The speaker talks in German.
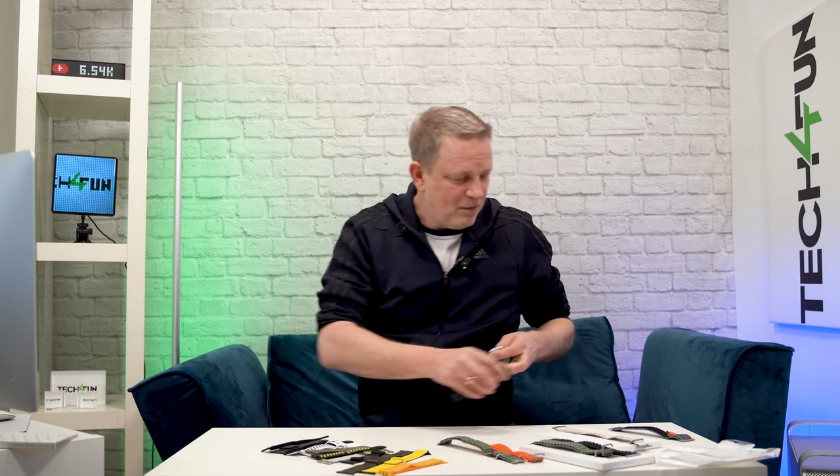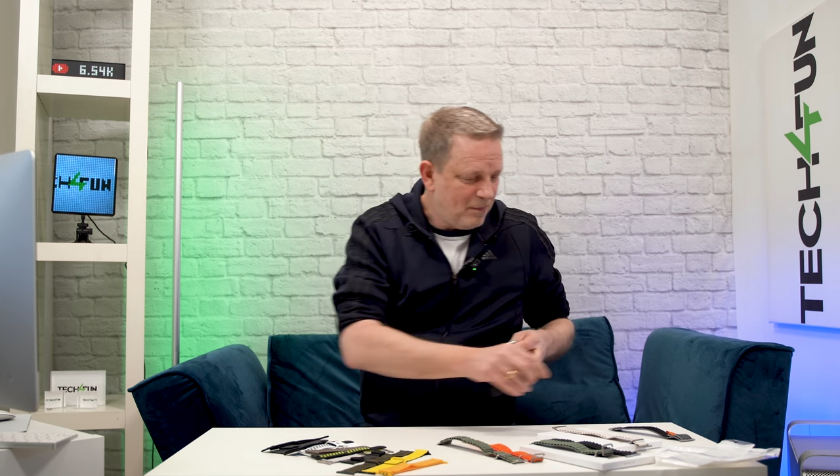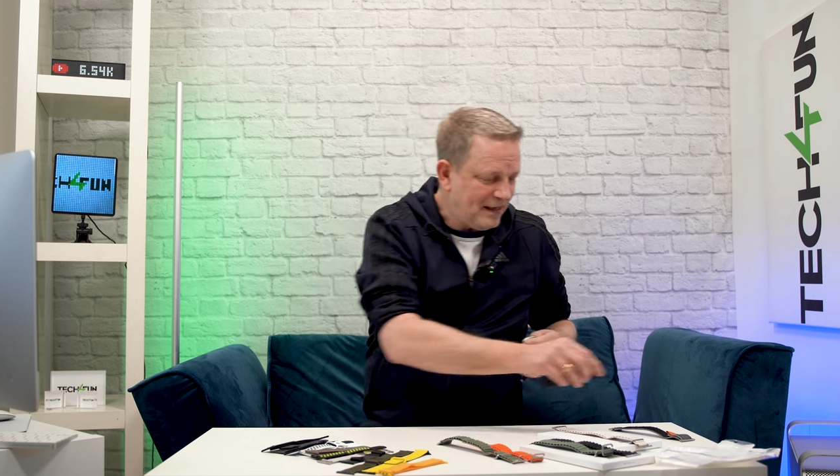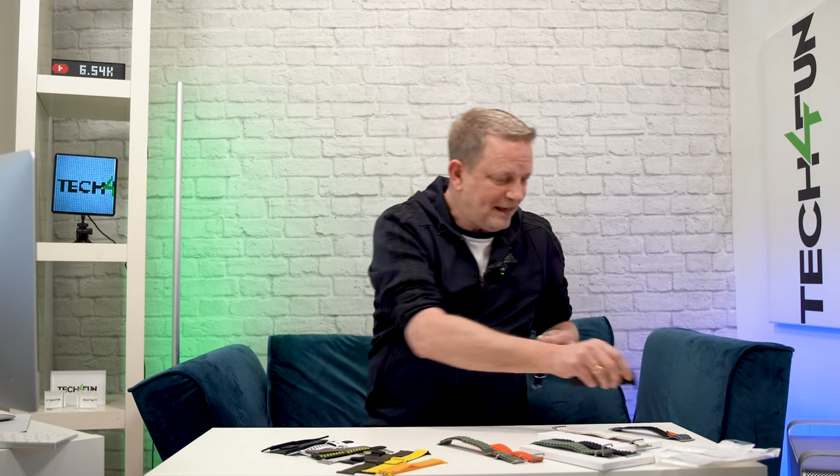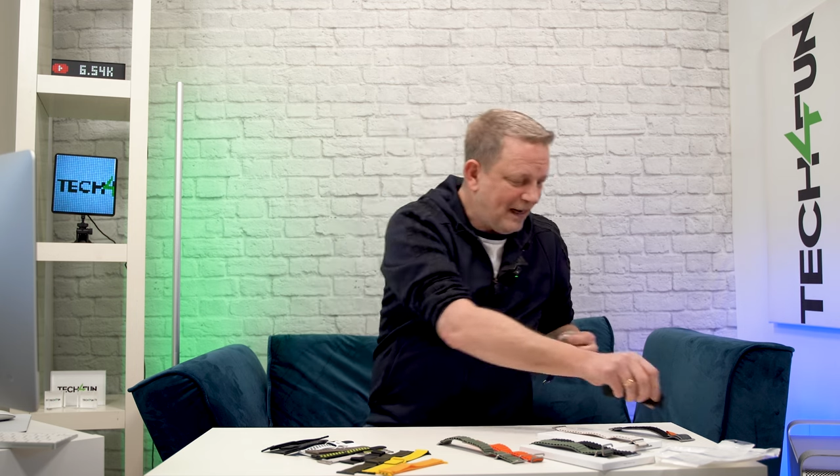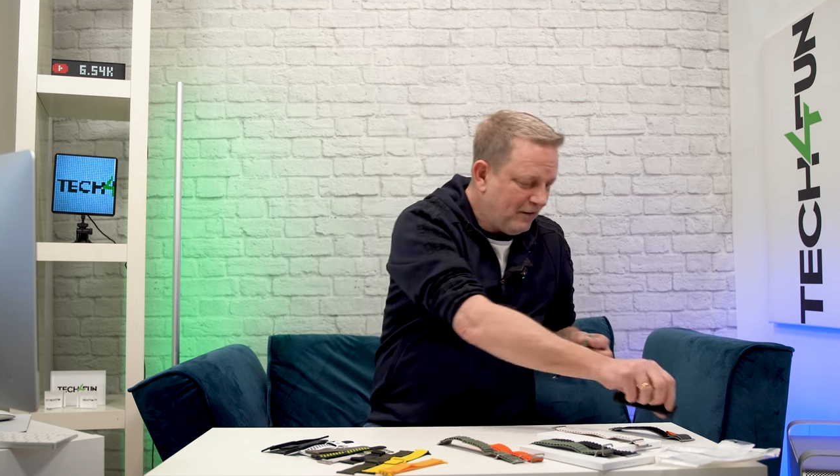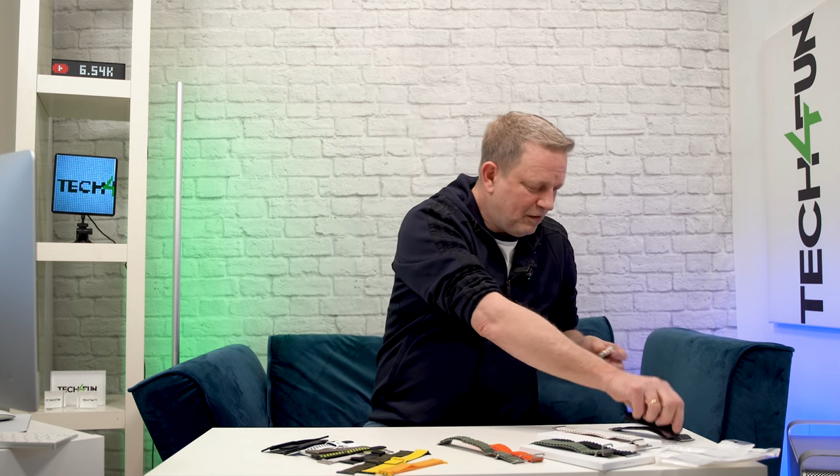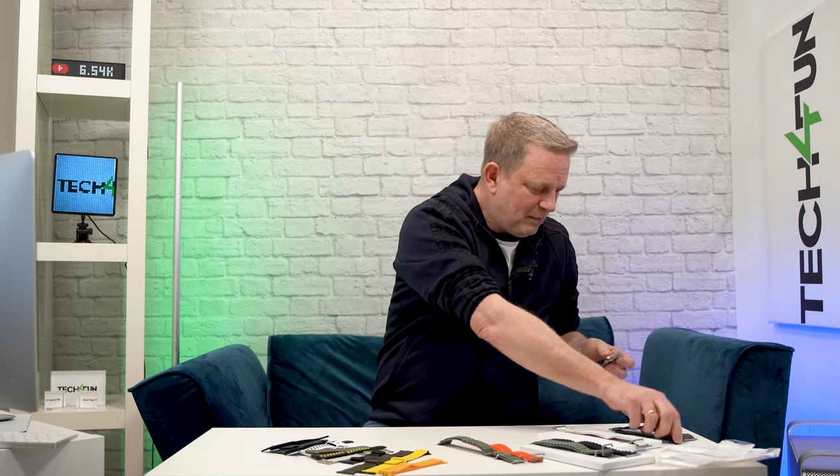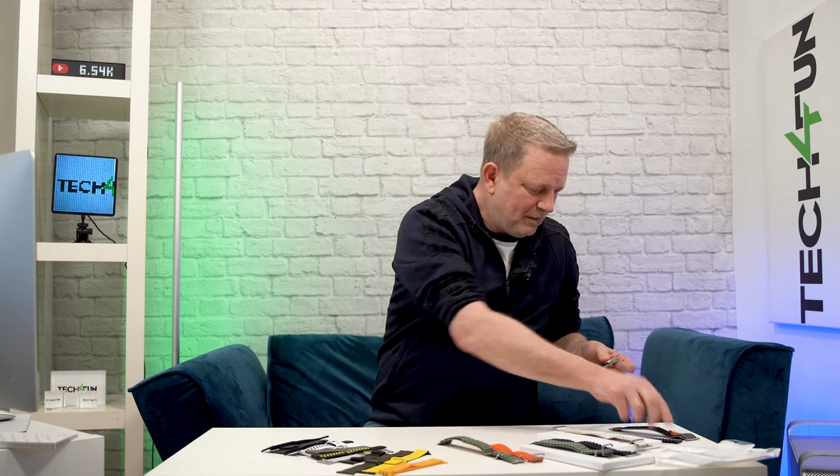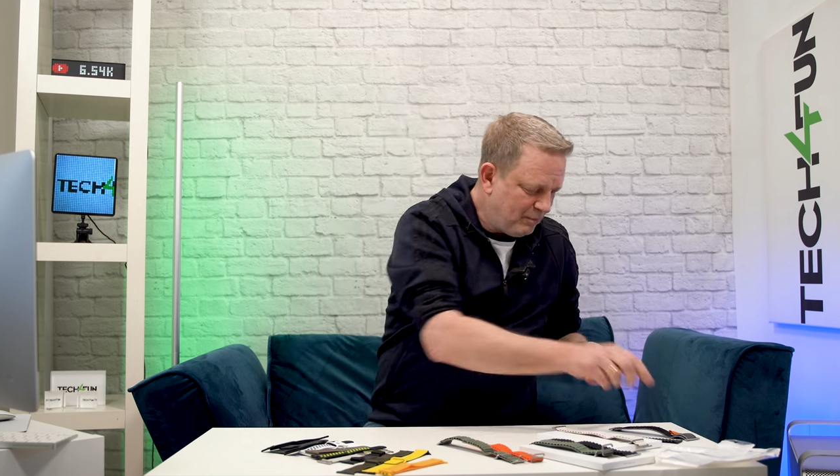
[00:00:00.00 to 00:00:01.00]
man kann,
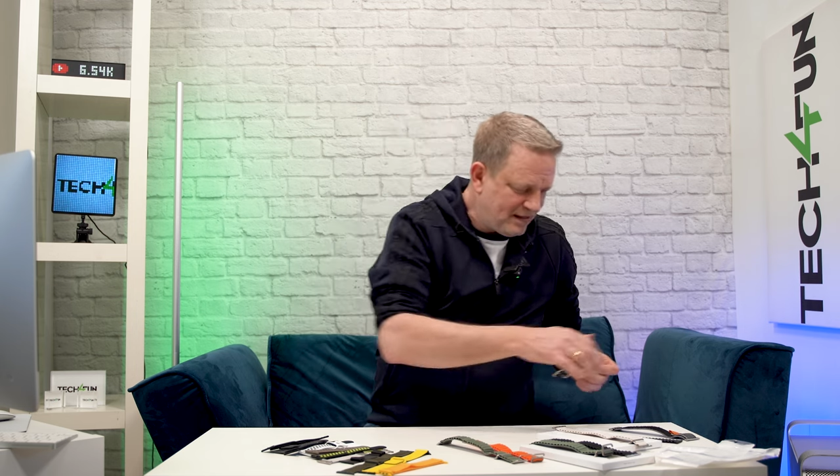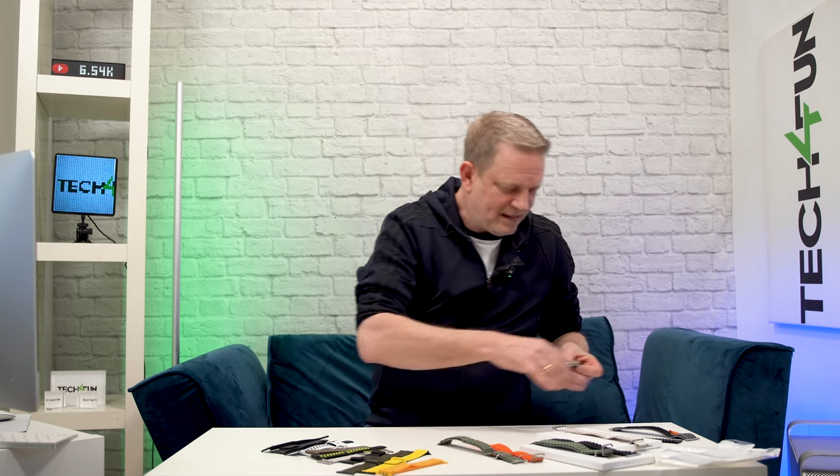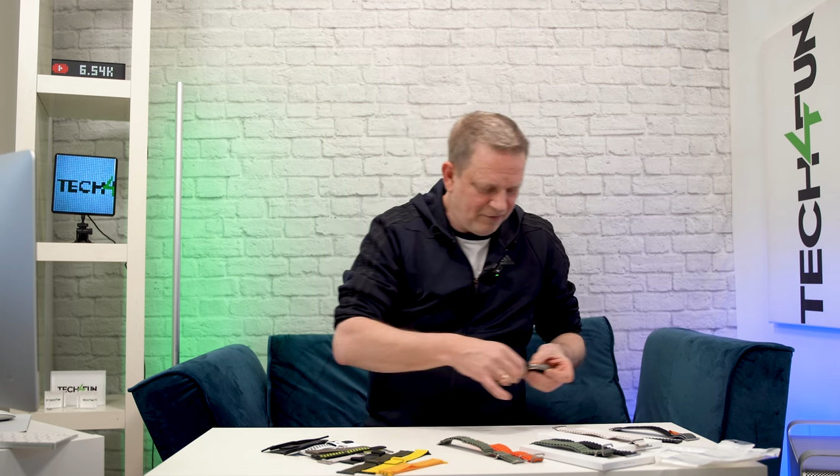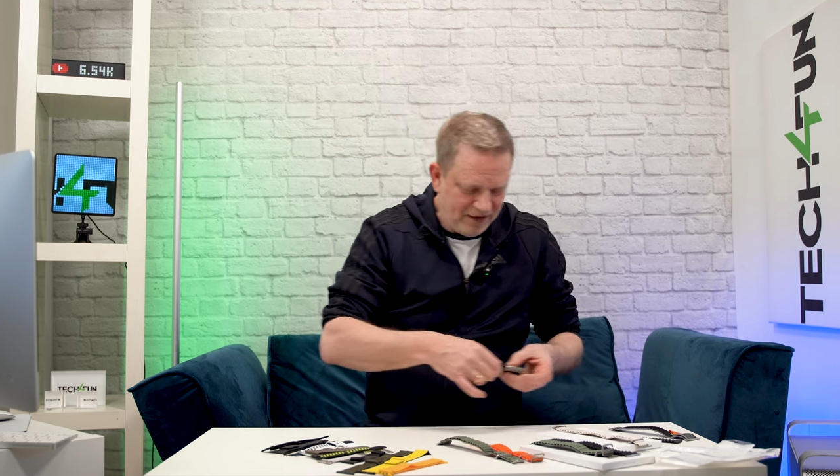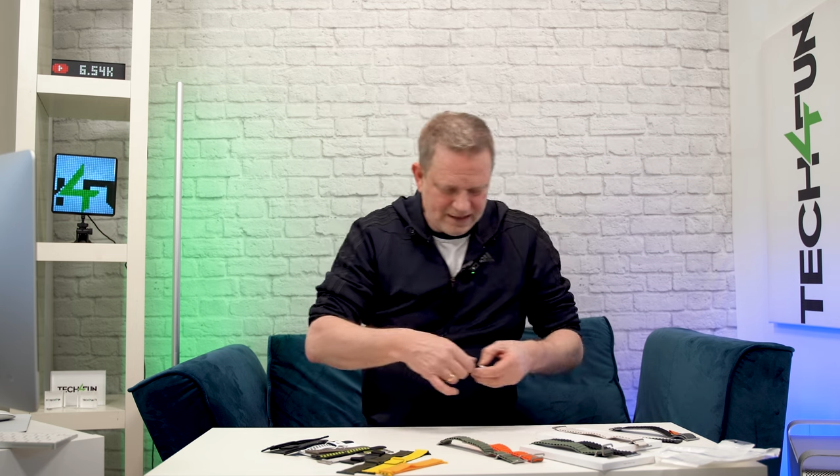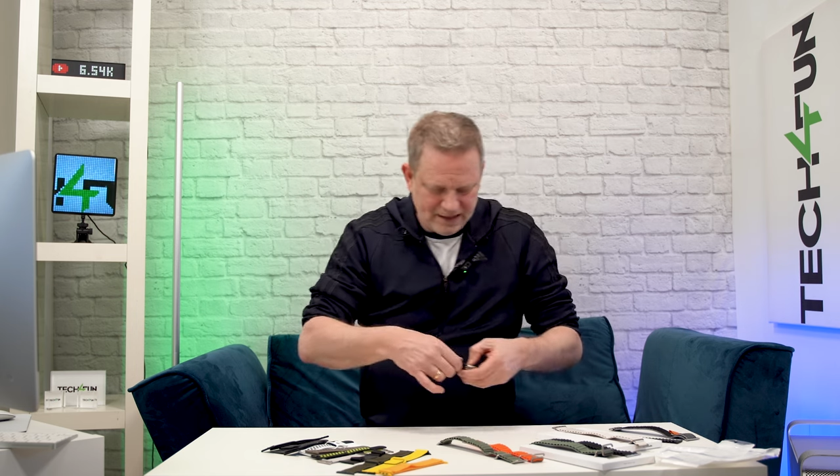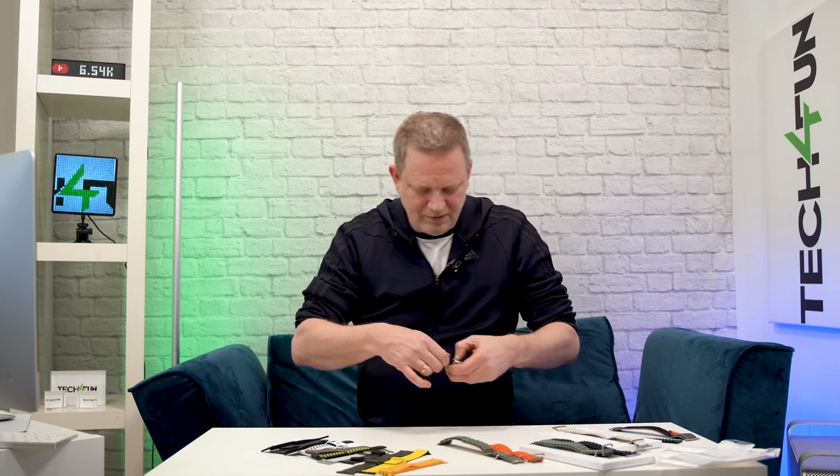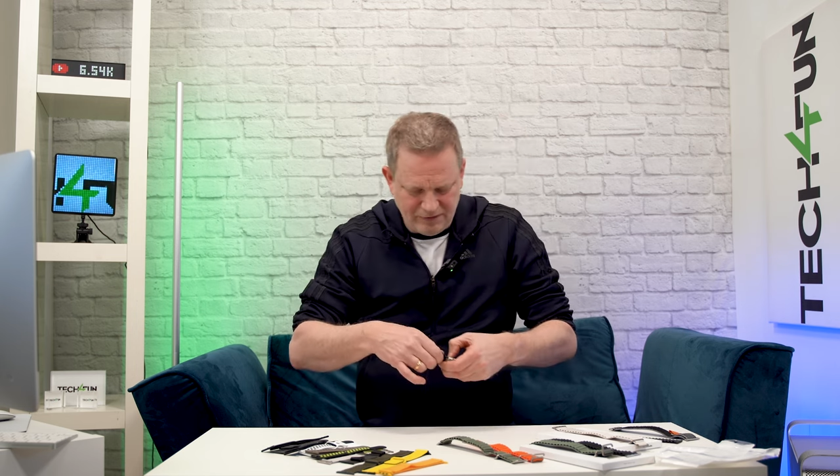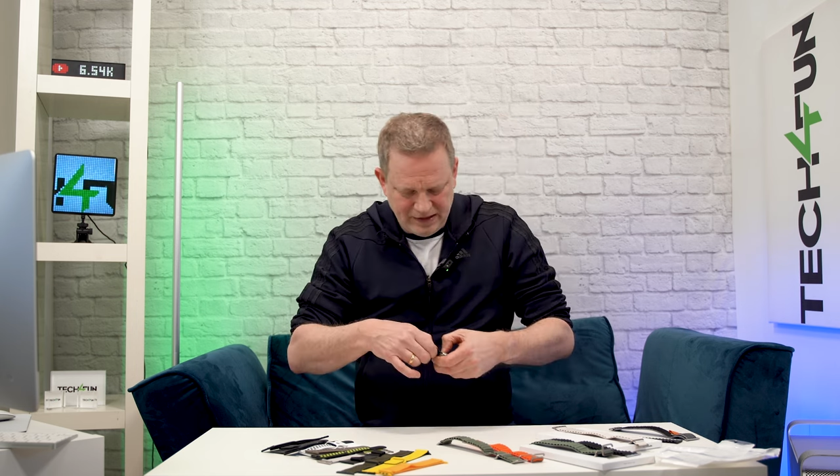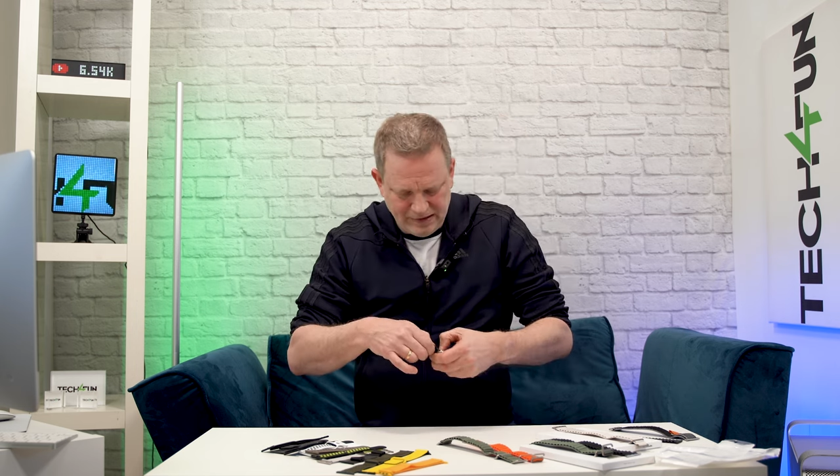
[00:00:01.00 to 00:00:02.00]
wenn man ein bisschen
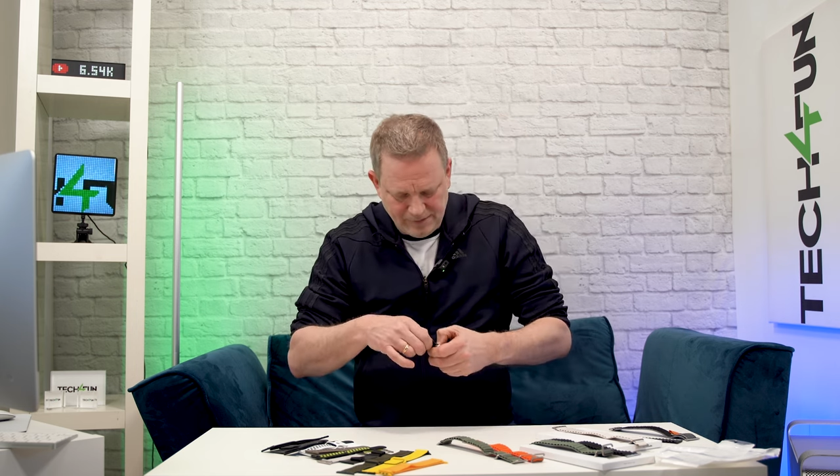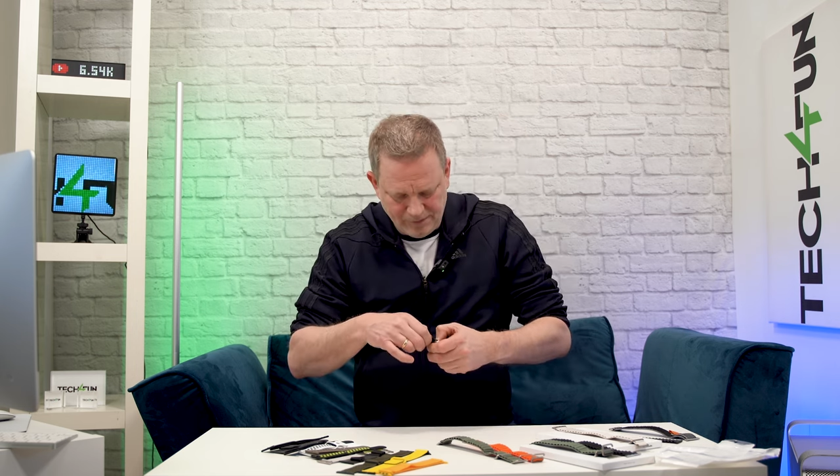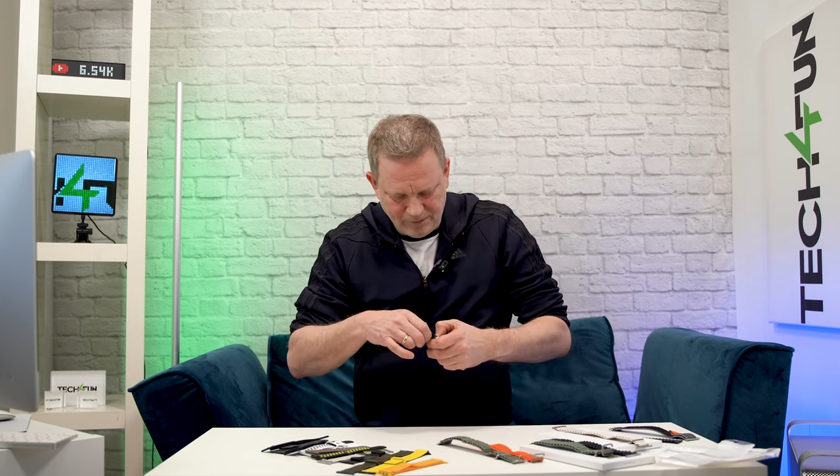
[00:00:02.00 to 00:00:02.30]
wechseln will,